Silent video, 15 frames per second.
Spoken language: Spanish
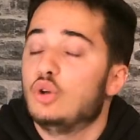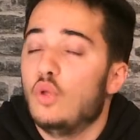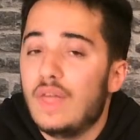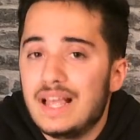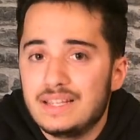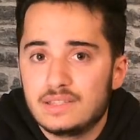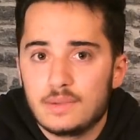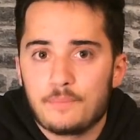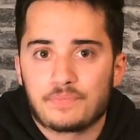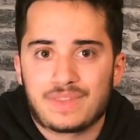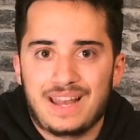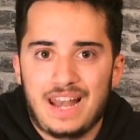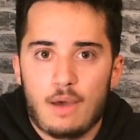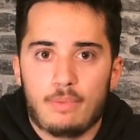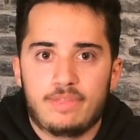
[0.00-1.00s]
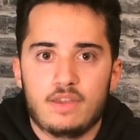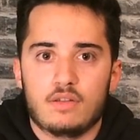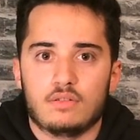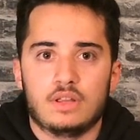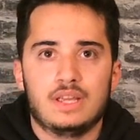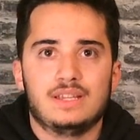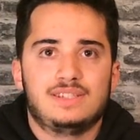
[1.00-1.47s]
todas la
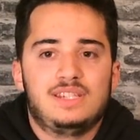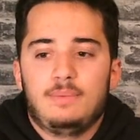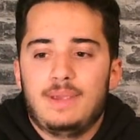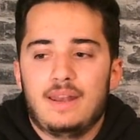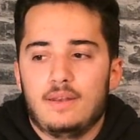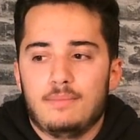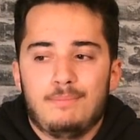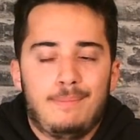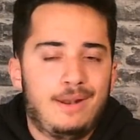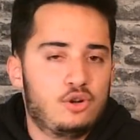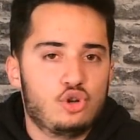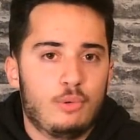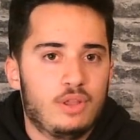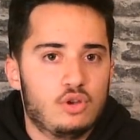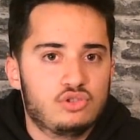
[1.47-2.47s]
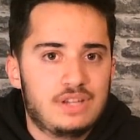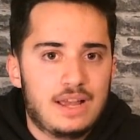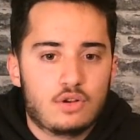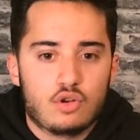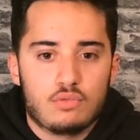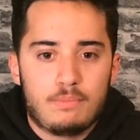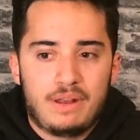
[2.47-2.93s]
opción, si bien menos
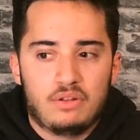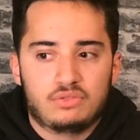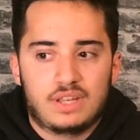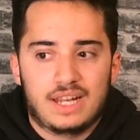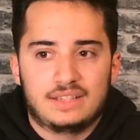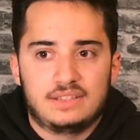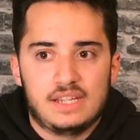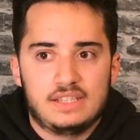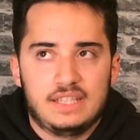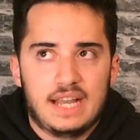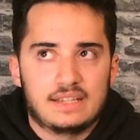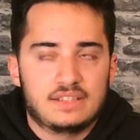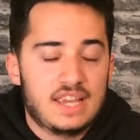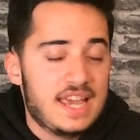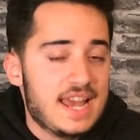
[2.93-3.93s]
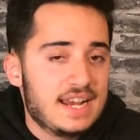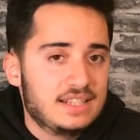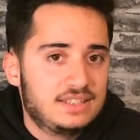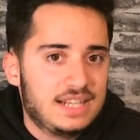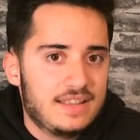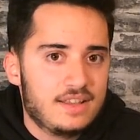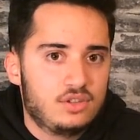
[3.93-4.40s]
novedosa, con menos características
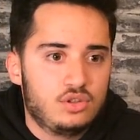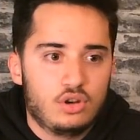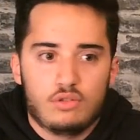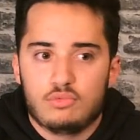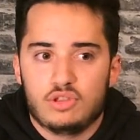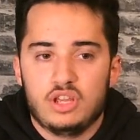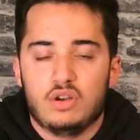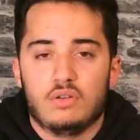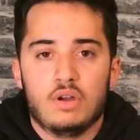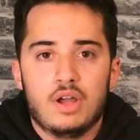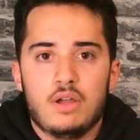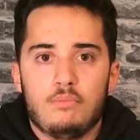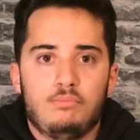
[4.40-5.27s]
extra, de hecho, como digo,